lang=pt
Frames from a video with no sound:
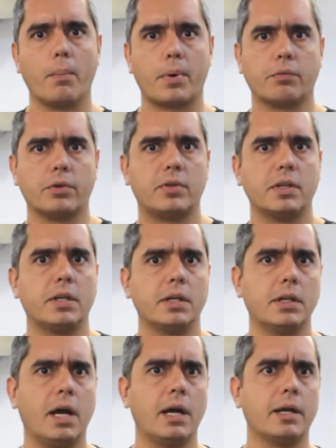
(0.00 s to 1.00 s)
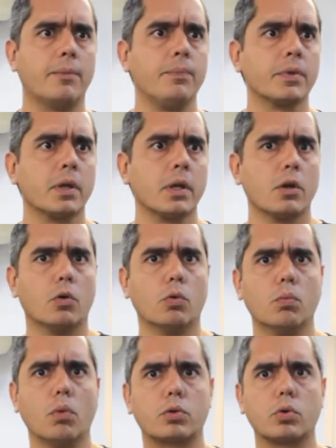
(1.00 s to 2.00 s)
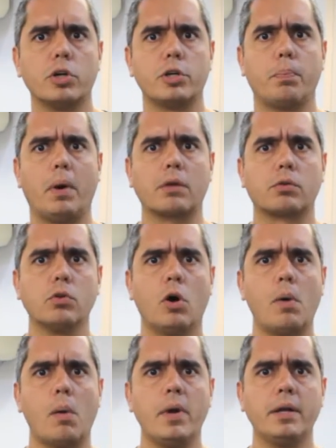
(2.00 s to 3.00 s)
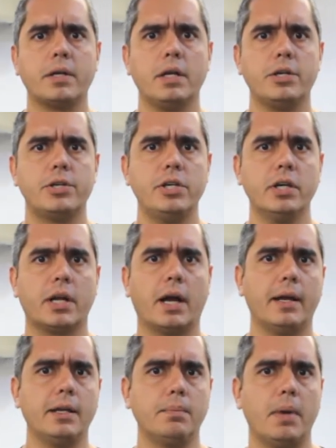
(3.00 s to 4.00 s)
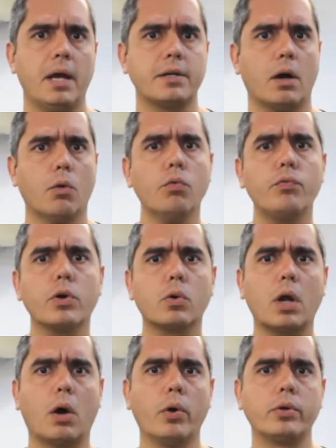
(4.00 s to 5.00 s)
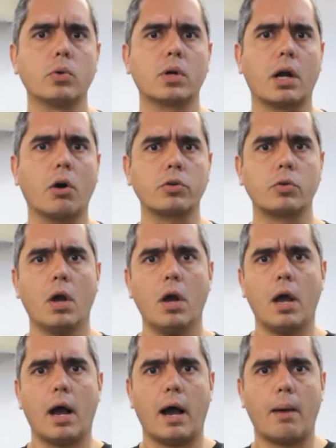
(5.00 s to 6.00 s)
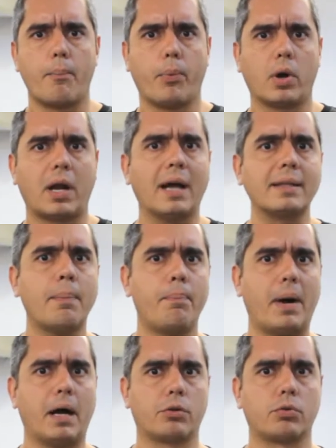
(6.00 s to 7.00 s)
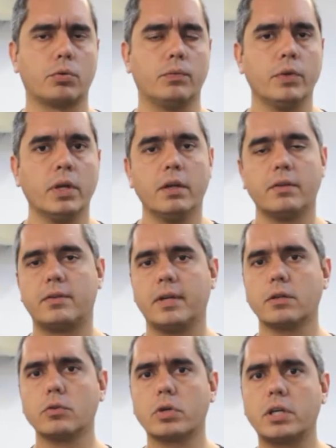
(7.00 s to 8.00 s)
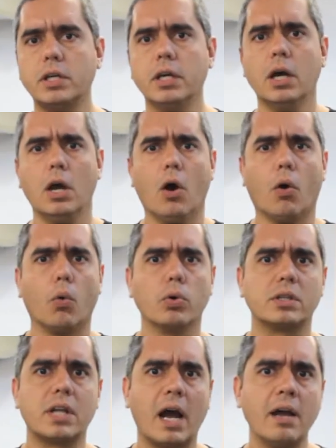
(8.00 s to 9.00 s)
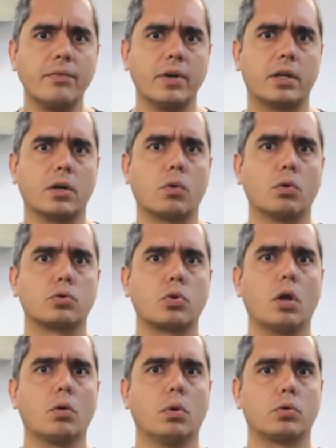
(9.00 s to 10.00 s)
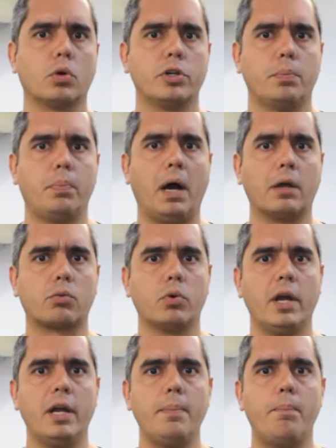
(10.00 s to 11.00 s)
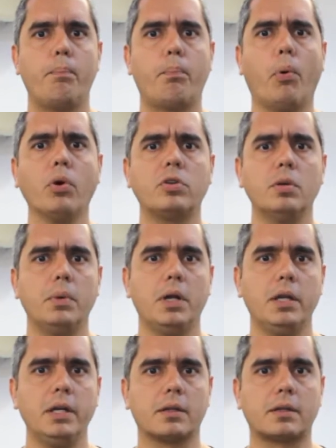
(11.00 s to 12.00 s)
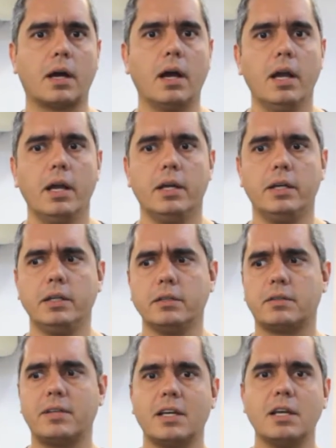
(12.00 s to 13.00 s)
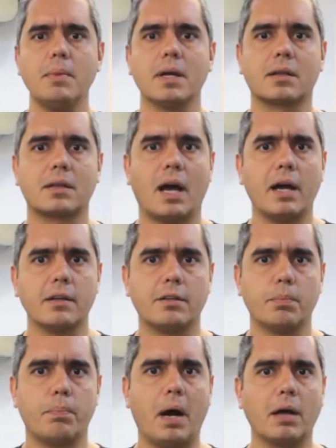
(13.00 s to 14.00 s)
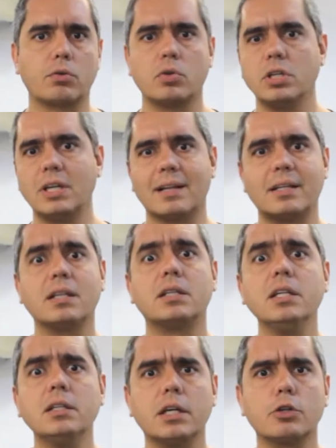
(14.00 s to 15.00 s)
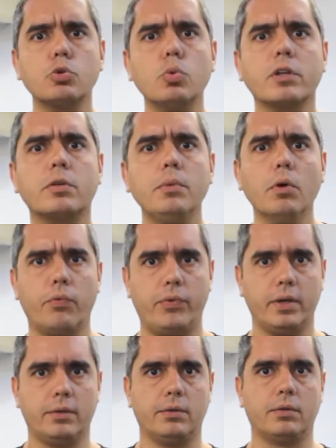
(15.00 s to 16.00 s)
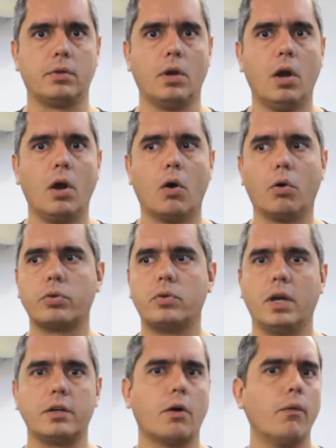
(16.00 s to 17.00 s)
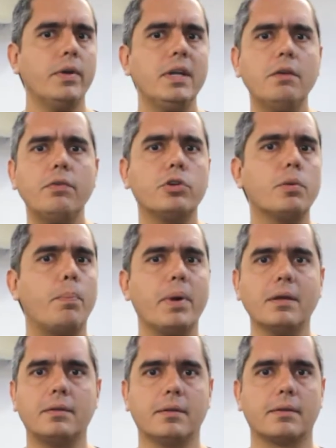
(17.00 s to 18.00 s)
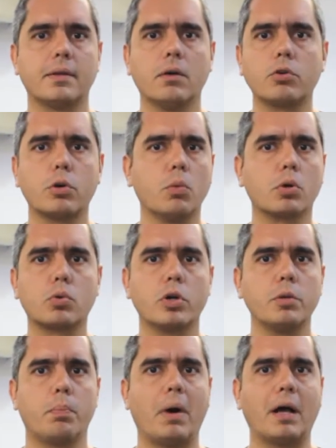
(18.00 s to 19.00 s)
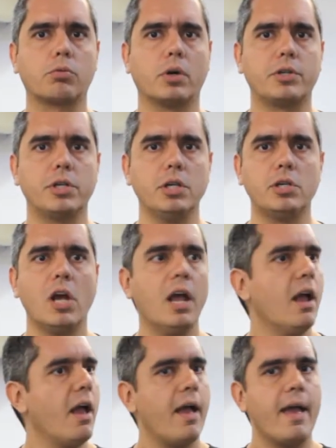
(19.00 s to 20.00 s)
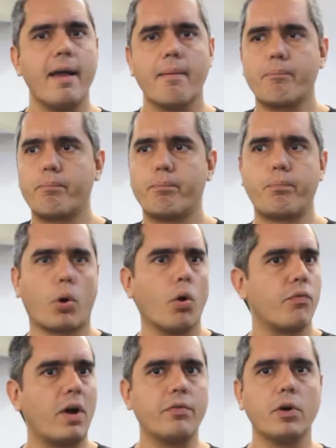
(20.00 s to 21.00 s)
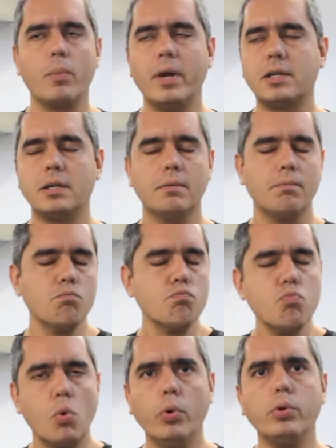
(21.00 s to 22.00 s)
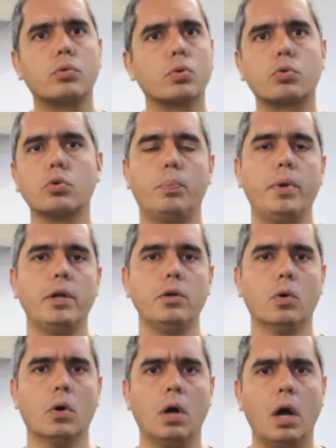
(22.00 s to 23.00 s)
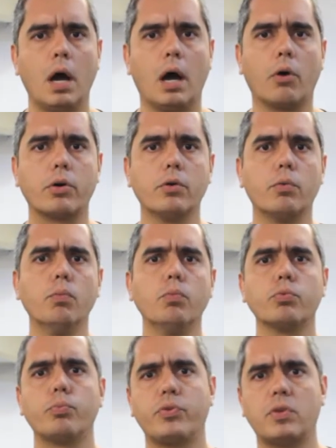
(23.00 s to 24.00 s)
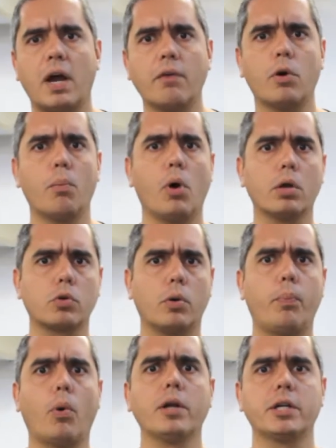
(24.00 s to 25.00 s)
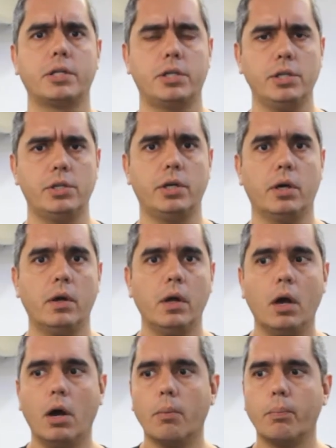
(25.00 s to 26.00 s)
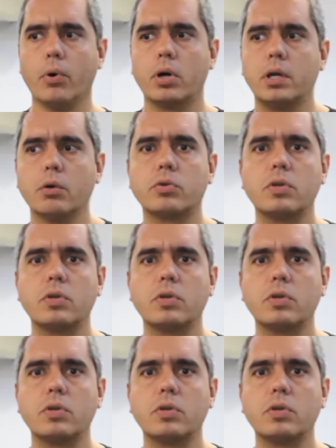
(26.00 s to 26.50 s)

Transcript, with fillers: Para você ter ideia, um motor de passo normalmente ele gira em média 1,8 graus por cada passo, sendo que o driver que controla o motor de passo, ele possibilita em segmentar esse passo em até 32 mil vezes. Ou seja, o nível de precisão que o motor de passo atinge é provavelmente muito superior ao que um servomotor pode atingir. Por que o